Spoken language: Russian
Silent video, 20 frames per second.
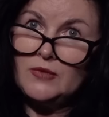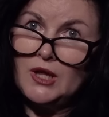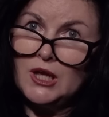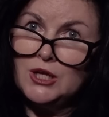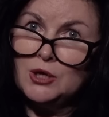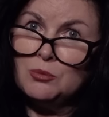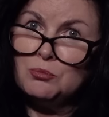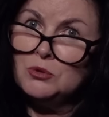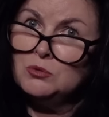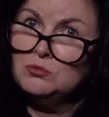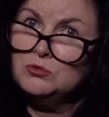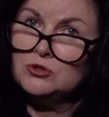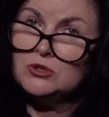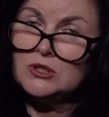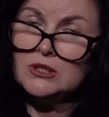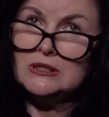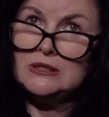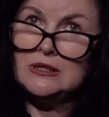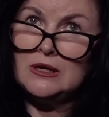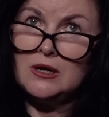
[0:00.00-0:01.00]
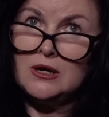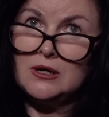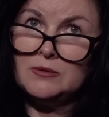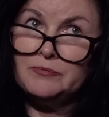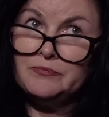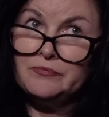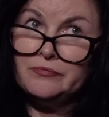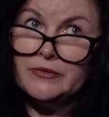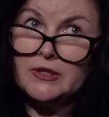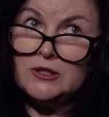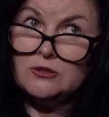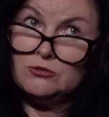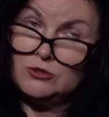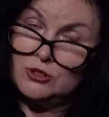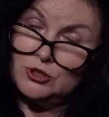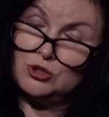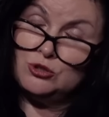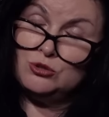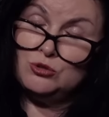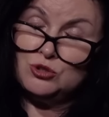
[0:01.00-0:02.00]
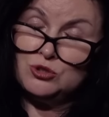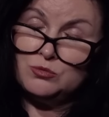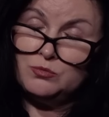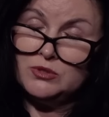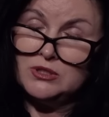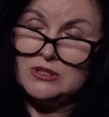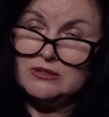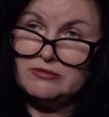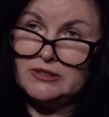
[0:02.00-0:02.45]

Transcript: Я помню, тогда у нас же тоже была